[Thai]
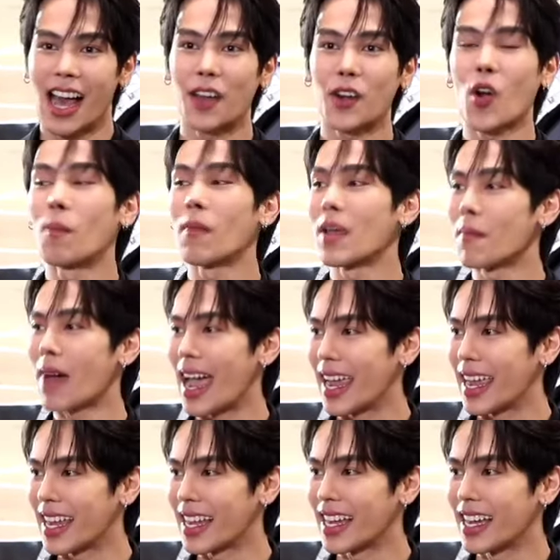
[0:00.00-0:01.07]
อารมณ์ใหม่
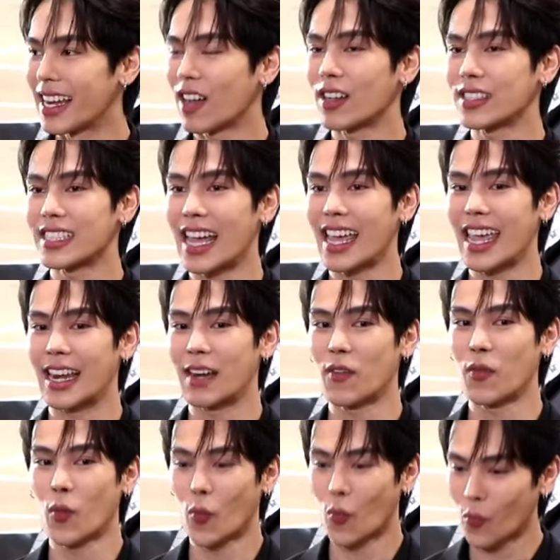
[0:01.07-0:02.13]
ๆ แล้วก็จะได้เห็น
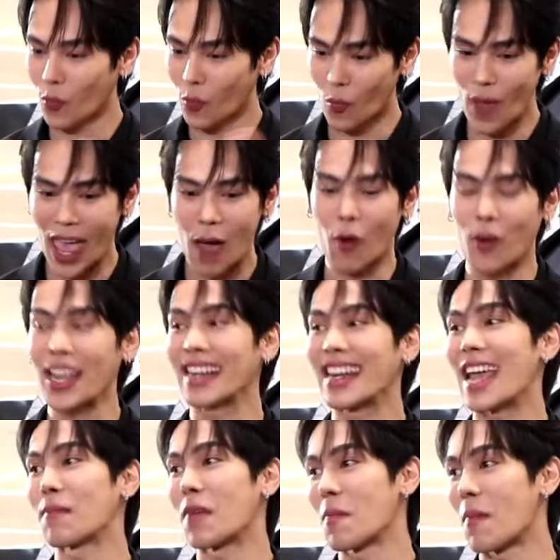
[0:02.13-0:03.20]
แววของ
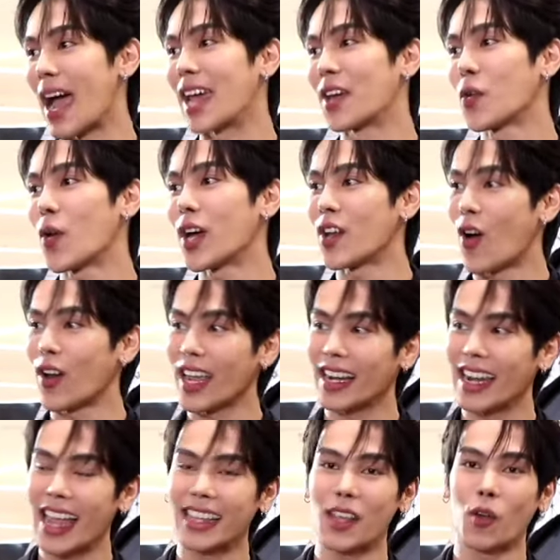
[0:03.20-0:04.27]
เด็กๆใหม่ๆด้วยน้อง
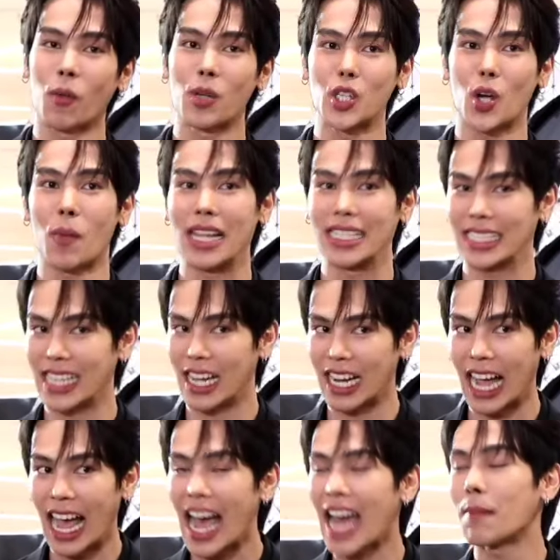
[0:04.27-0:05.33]
เล็กๆที่คุณผู้ชมอาจจะยัง
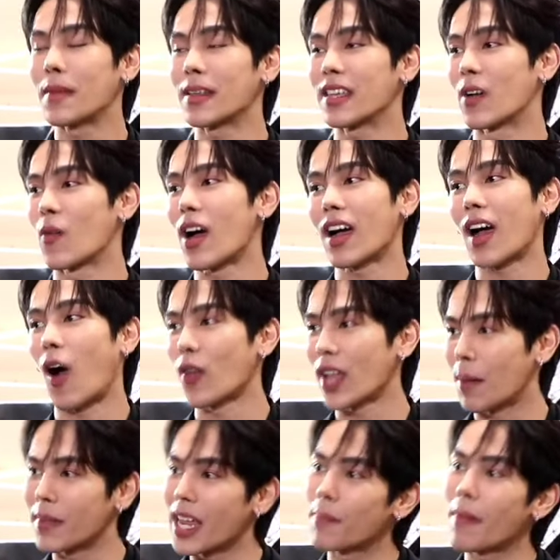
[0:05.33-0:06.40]
คาดไม่ถึงว่าเขา
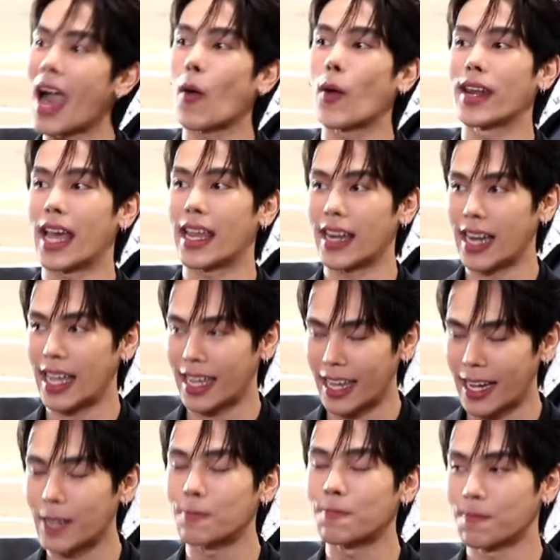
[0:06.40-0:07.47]
ทำได้มากกว่านั้นอะไร
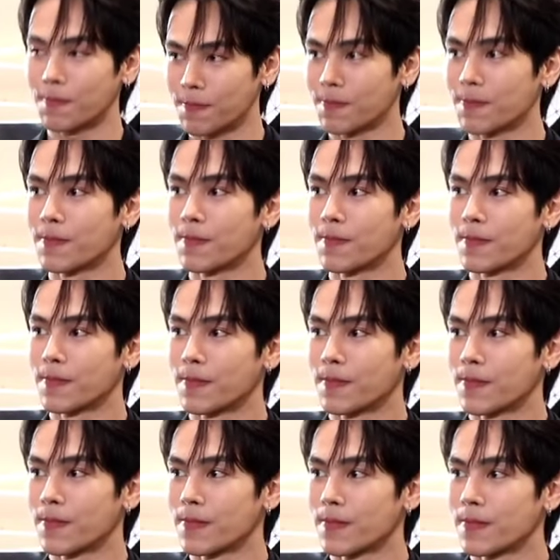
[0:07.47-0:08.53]
เงี้ยครับานก็
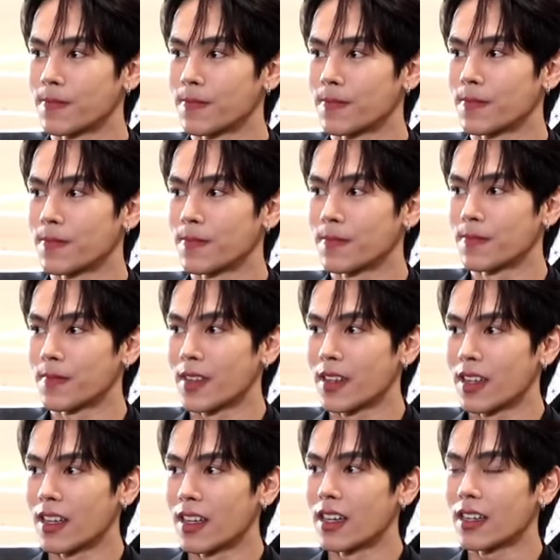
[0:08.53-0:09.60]
ค
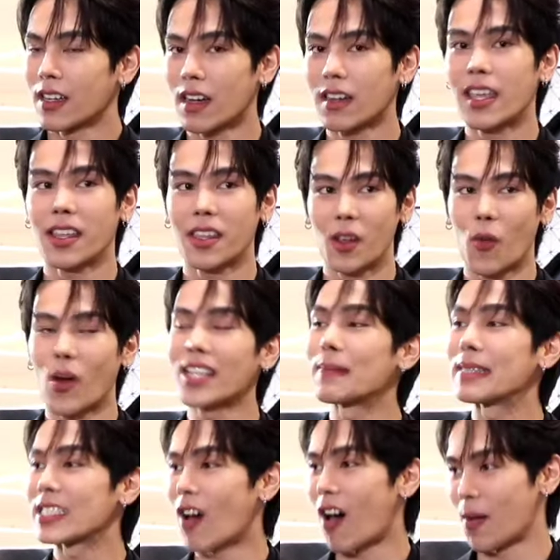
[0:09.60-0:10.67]
ก็คิดอยู่ว่าจะ
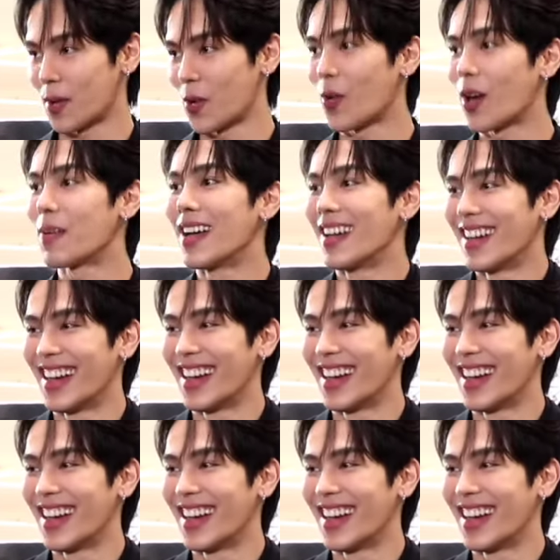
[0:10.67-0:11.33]
ไปสอบอยู่ครับอ